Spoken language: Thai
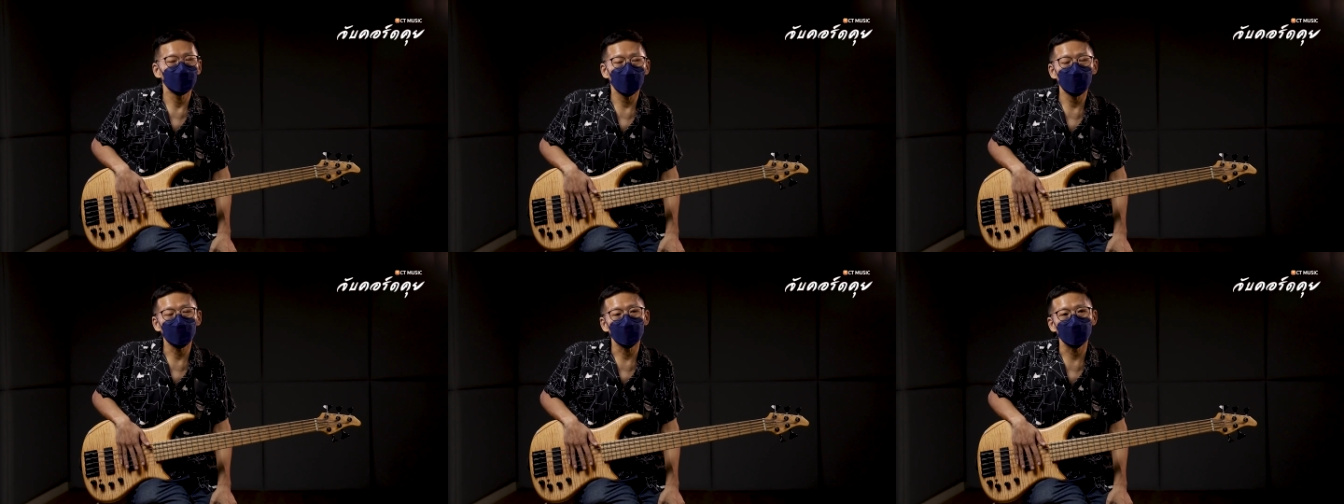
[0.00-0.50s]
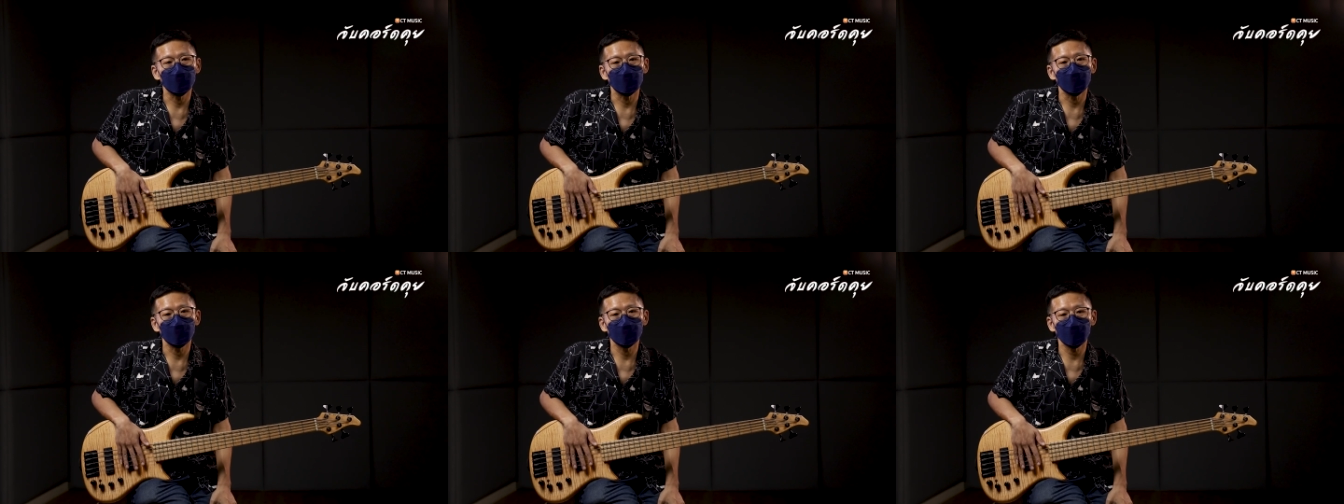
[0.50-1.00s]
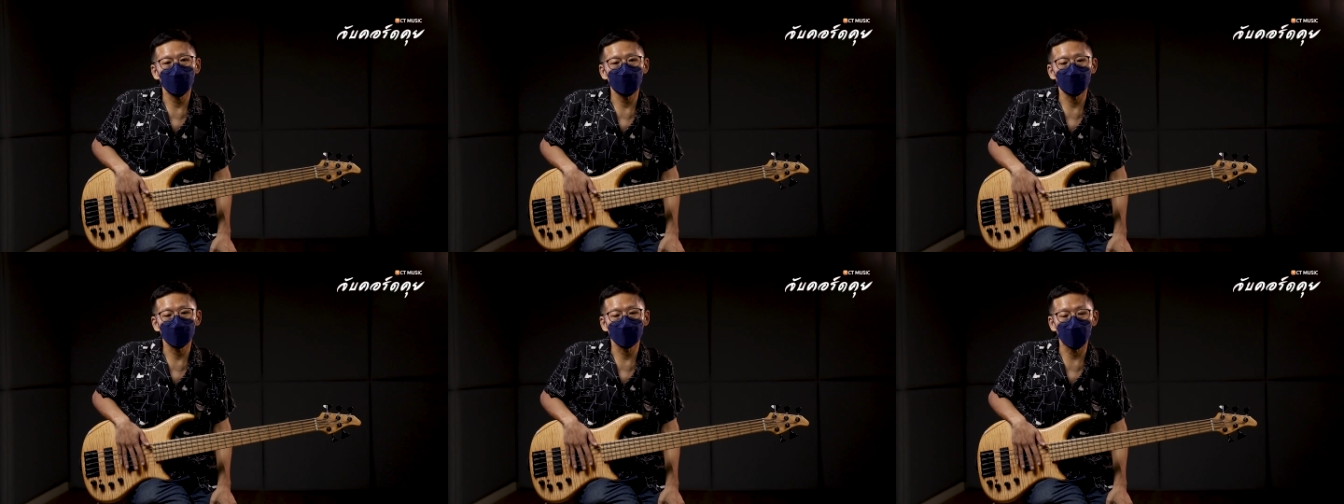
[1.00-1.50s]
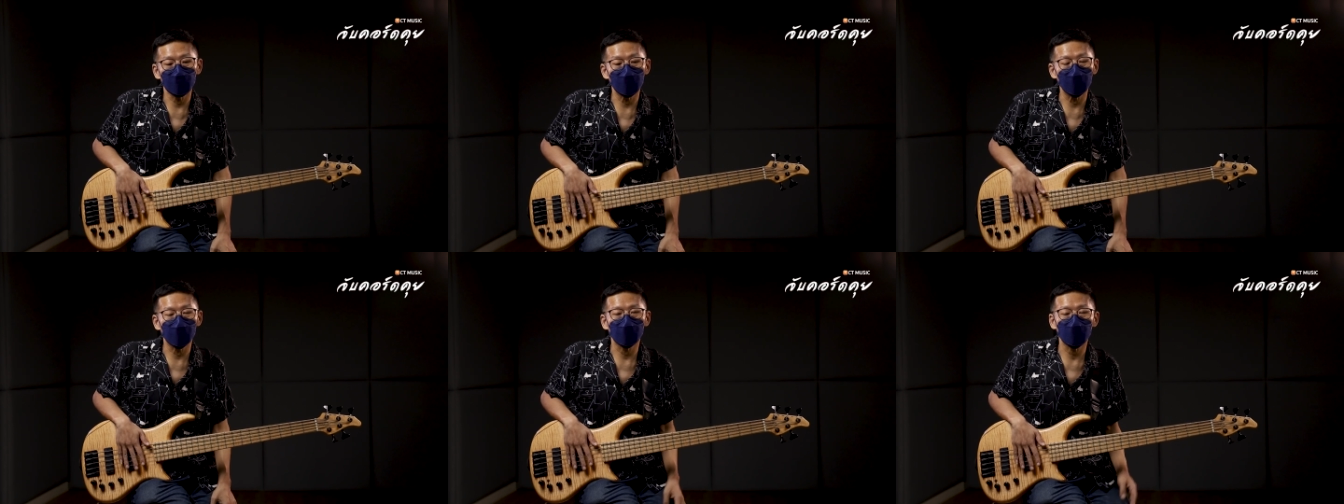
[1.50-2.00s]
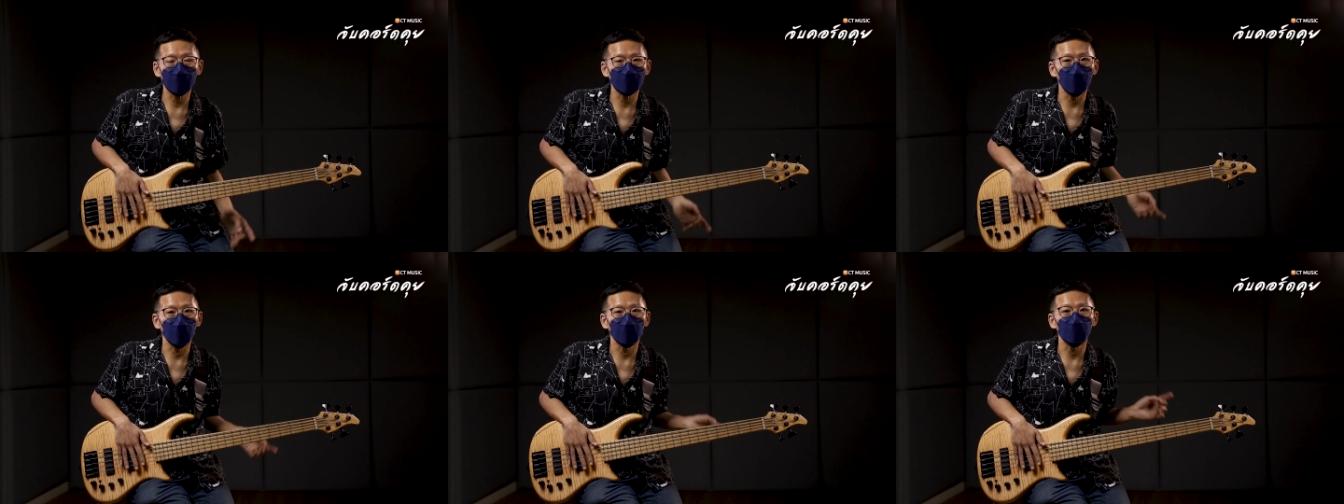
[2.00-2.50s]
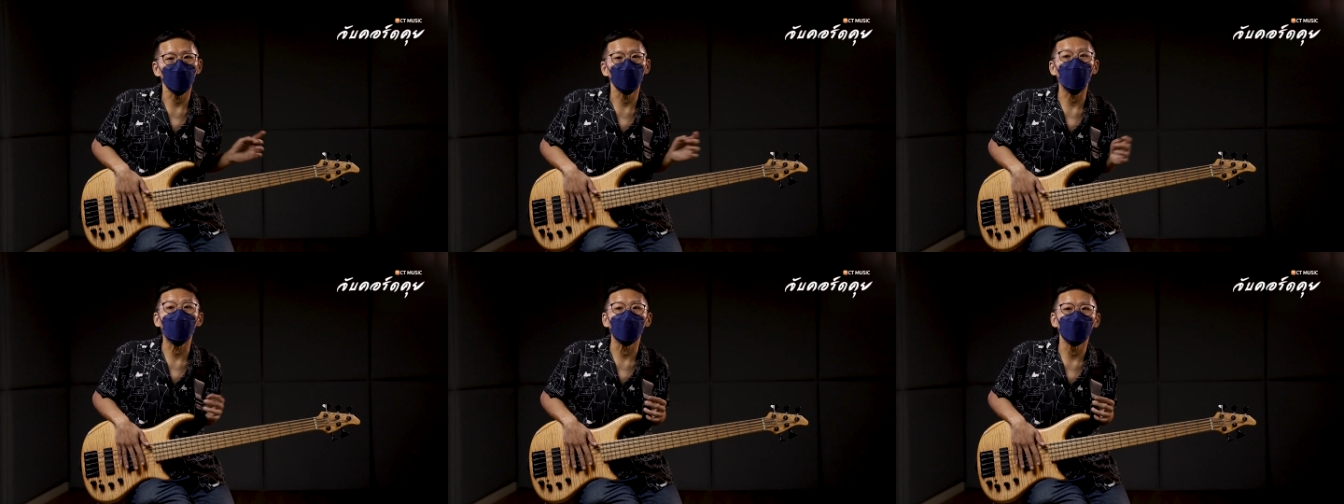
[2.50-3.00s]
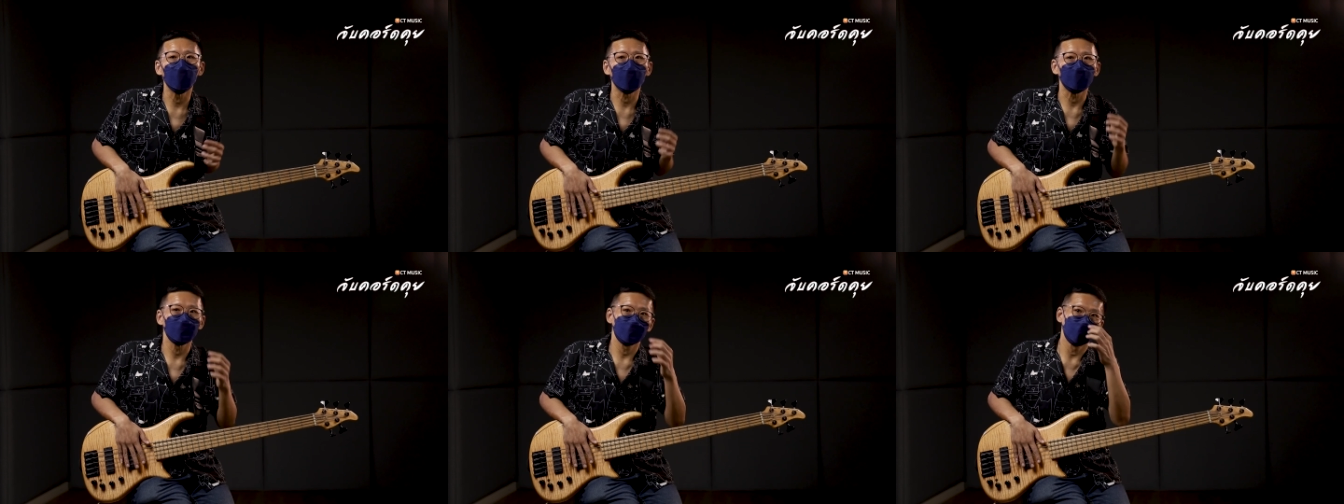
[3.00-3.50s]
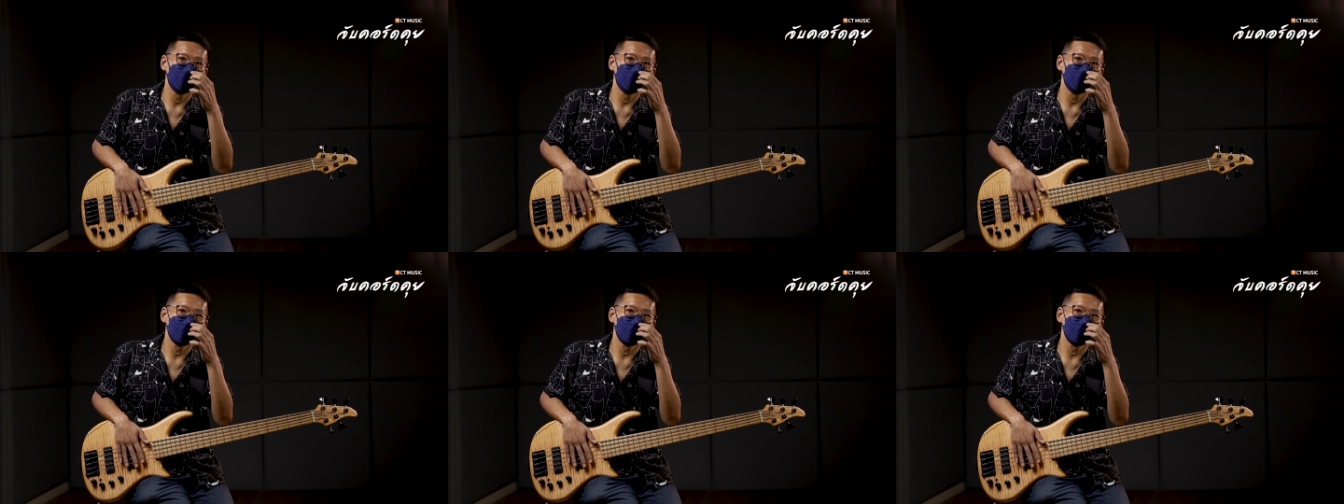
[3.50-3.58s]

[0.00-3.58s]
ได้ไป ได้ไปทำเพลงให้วงวงเอาครับ